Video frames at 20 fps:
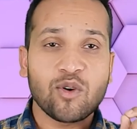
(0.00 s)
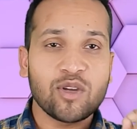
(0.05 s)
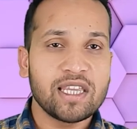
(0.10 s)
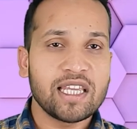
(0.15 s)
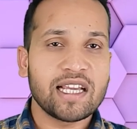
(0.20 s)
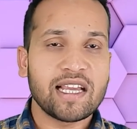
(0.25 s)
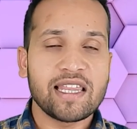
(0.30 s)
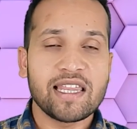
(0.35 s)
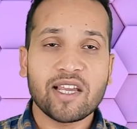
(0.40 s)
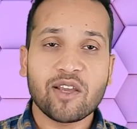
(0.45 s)
कोई
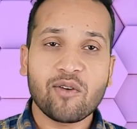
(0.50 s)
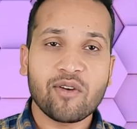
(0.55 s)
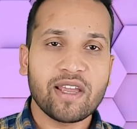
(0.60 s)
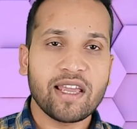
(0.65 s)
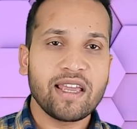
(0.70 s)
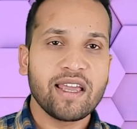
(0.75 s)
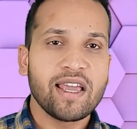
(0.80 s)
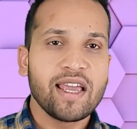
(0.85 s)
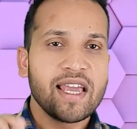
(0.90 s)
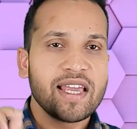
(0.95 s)
दिक्कत नहीं क्योंकि
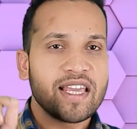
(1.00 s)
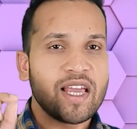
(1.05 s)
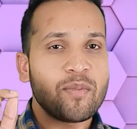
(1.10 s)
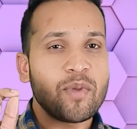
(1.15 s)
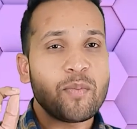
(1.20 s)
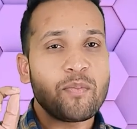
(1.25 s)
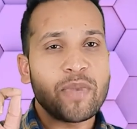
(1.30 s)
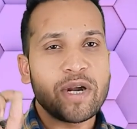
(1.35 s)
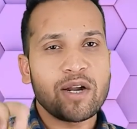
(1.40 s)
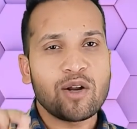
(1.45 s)
यहाँ
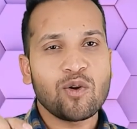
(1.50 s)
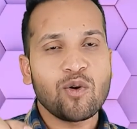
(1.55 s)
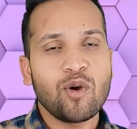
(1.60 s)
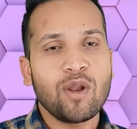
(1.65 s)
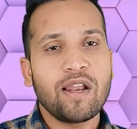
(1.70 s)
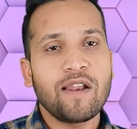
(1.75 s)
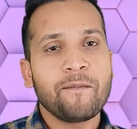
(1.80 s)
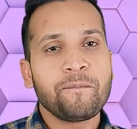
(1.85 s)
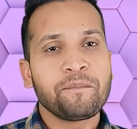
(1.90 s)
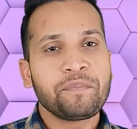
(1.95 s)
पे
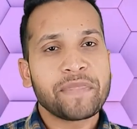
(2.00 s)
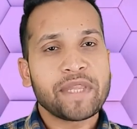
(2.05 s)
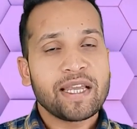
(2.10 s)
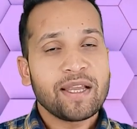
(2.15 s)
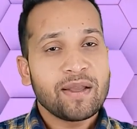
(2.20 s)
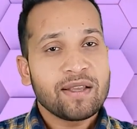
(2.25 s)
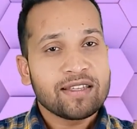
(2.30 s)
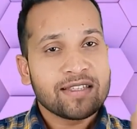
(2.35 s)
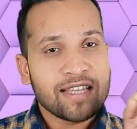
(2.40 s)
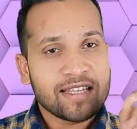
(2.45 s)
पेट्रोल
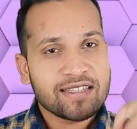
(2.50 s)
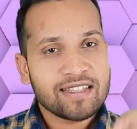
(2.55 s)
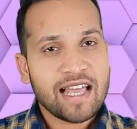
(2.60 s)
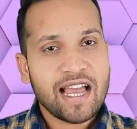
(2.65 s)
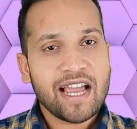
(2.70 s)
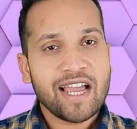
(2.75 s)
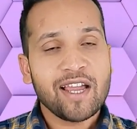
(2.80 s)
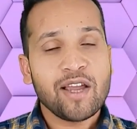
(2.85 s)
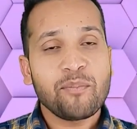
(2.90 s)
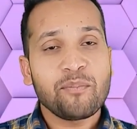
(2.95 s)
सस्ता
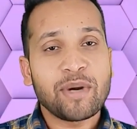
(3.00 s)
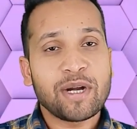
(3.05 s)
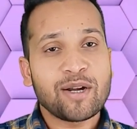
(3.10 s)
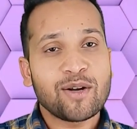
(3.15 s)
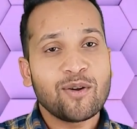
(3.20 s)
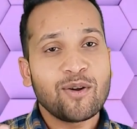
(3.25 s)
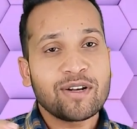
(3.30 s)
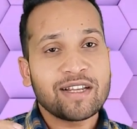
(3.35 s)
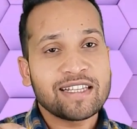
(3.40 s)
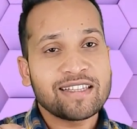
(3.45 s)
है
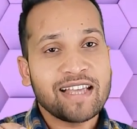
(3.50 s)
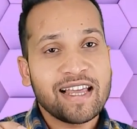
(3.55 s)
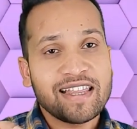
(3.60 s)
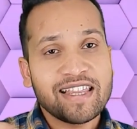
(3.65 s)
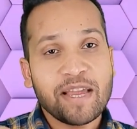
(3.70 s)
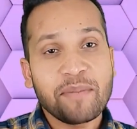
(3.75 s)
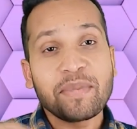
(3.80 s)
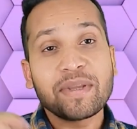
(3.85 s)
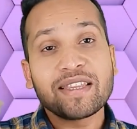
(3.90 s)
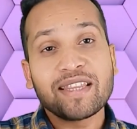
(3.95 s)
पेट्रोल के साथ
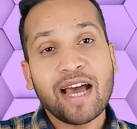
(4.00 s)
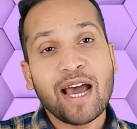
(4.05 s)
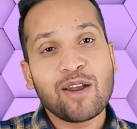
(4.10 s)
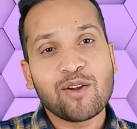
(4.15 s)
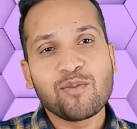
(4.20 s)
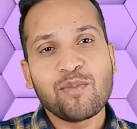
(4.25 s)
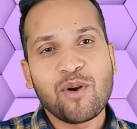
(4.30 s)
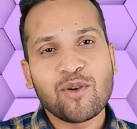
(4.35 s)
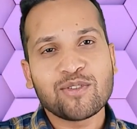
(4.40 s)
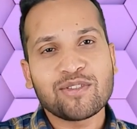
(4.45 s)
यहाँ पे
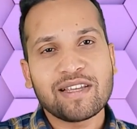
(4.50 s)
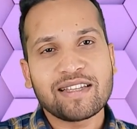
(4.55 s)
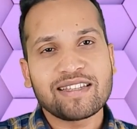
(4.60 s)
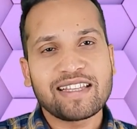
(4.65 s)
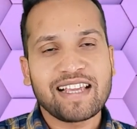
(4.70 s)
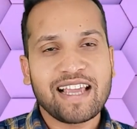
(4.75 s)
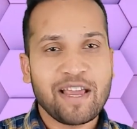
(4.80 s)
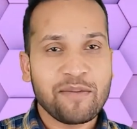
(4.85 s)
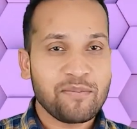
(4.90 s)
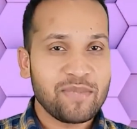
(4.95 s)
दारू बहुत
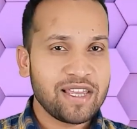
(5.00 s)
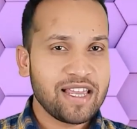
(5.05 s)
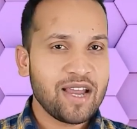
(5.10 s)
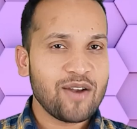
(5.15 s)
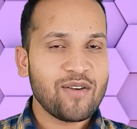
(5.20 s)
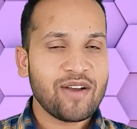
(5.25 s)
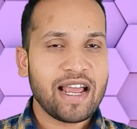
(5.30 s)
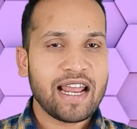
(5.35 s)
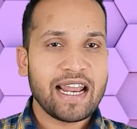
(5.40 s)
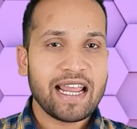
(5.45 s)
सस्ती है
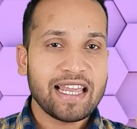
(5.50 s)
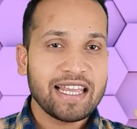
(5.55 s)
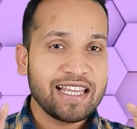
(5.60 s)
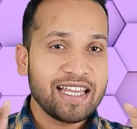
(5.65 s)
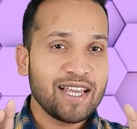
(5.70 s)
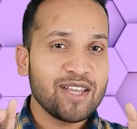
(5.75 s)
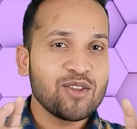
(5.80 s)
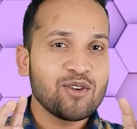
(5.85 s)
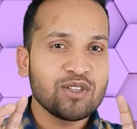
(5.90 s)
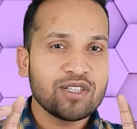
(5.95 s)
बियर वगैरह
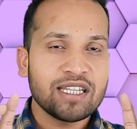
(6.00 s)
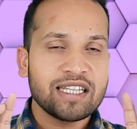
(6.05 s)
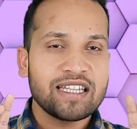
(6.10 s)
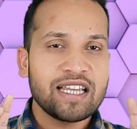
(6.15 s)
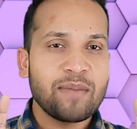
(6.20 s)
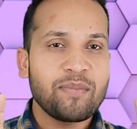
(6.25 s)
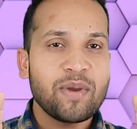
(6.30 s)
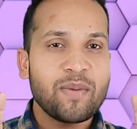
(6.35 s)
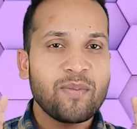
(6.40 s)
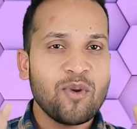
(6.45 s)
ये दो चीज़
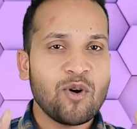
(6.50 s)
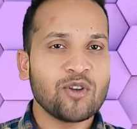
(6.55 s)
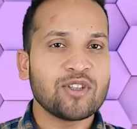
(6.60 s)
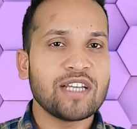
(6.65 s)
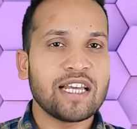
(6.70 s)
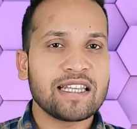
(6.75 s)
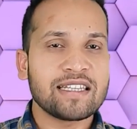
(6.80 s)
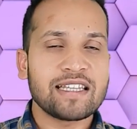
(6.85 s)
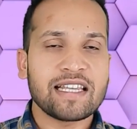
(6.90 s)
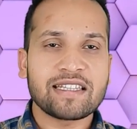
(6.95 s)
यहाँ पे बहुत
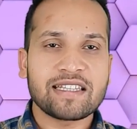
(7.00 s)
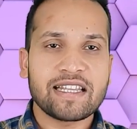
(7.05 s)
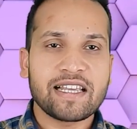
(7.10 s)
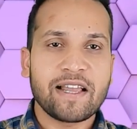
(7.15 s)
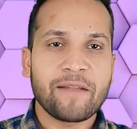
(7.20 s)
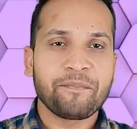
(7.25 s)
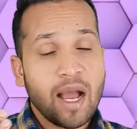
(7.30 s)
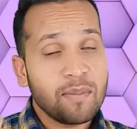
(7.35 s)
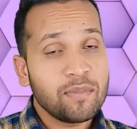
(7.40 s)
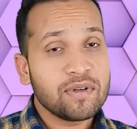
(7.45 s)
ज़्यादा सस्ती
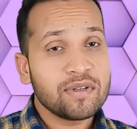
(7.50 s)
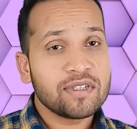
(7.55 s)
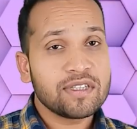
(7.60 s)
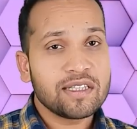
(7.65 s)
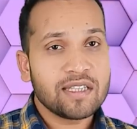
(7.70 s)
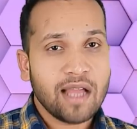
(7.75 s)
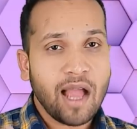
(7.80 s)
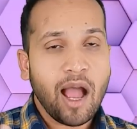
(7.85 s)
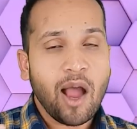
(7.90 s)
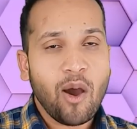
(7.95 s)
है अब
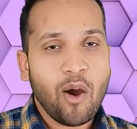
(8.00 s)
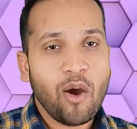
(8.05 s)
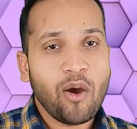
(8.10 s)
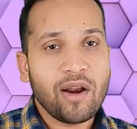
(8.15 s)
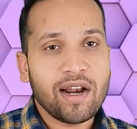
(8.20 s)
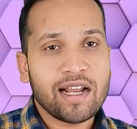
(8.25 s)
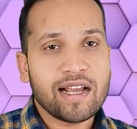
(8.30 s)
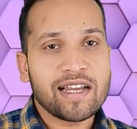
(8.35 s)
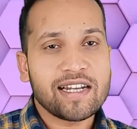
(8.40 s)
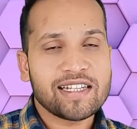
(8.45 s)

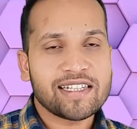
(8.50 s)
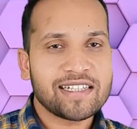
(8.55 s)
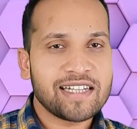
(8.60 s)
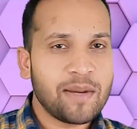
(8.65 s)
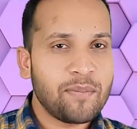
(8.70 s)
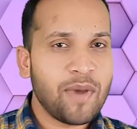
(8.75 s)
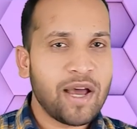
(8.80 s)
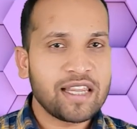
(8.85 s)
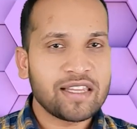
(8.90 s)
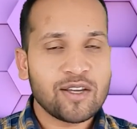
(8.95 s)
और अगर इसका
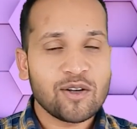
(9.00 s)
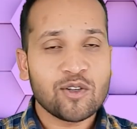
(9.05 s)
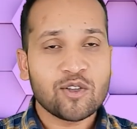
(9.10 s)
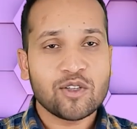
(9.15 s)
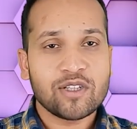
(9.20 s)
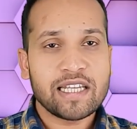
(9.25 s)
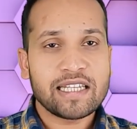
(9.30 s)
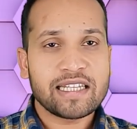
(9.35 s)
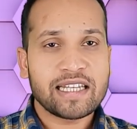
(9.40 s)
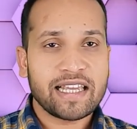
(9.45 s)
बात करूँ
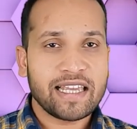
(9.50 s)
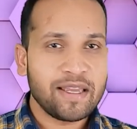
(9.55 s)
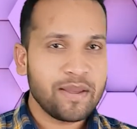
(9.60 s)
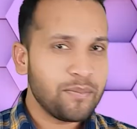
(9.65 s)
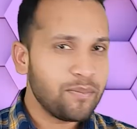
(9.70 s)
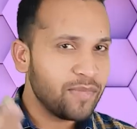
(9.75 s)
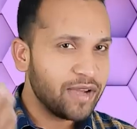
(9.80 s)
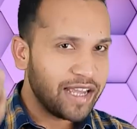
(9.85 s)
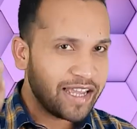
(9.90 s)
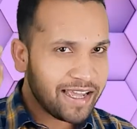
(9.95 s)
तो जैसे कि
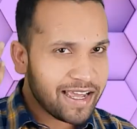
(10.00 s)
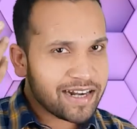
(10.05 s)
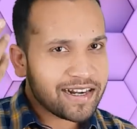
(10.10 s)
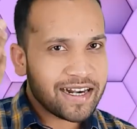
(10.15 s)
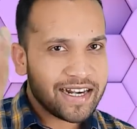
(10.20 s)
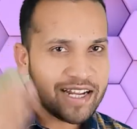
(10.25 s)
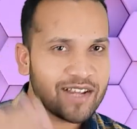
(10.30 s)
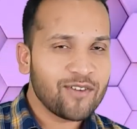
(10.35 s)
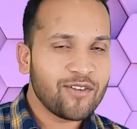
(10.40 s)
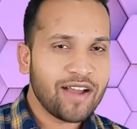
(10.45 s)
हेयर
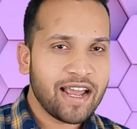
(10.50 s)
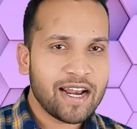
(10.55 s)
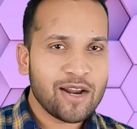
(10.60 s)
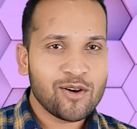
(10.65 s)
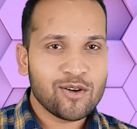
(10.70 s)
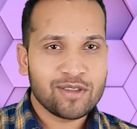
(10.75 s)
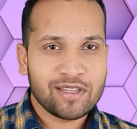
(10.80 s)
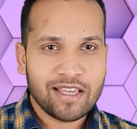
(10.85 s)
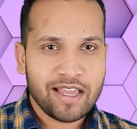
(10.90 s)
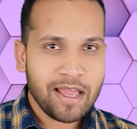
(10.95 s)
कटिंग वगैरह
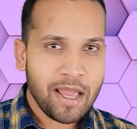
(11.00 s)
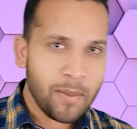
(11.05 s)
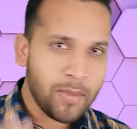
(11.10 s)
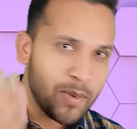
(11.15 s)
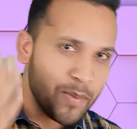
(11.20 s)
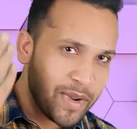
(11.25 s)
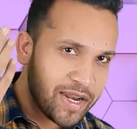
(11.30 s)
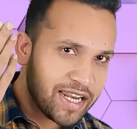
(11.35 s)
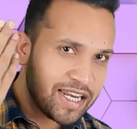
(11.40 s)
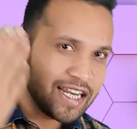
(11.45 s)
होती है अभी
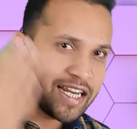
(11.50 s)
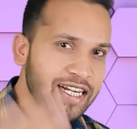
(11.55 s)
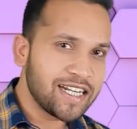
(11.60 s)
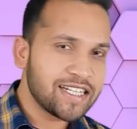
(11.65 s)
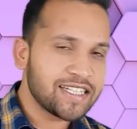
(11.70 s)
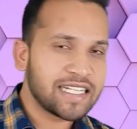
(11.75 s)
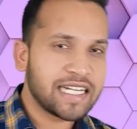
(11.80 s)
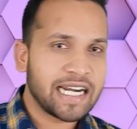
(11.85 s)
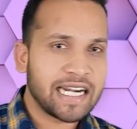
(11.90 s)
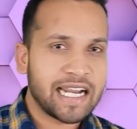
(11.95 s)
मैंने
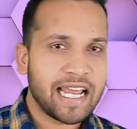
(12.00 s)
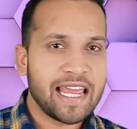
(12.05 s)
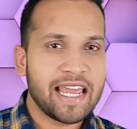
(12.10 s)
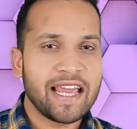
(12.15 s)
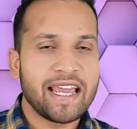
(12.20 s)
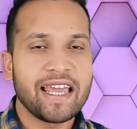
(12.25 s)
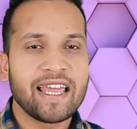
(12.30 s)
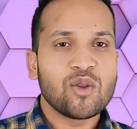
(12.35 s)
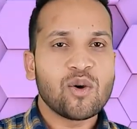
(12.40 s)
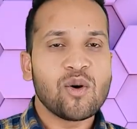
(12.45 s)
लेटेस्ट कटाया
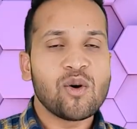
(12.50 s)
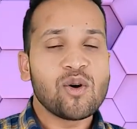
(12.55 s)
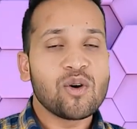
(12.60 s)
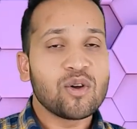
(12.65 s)
है तो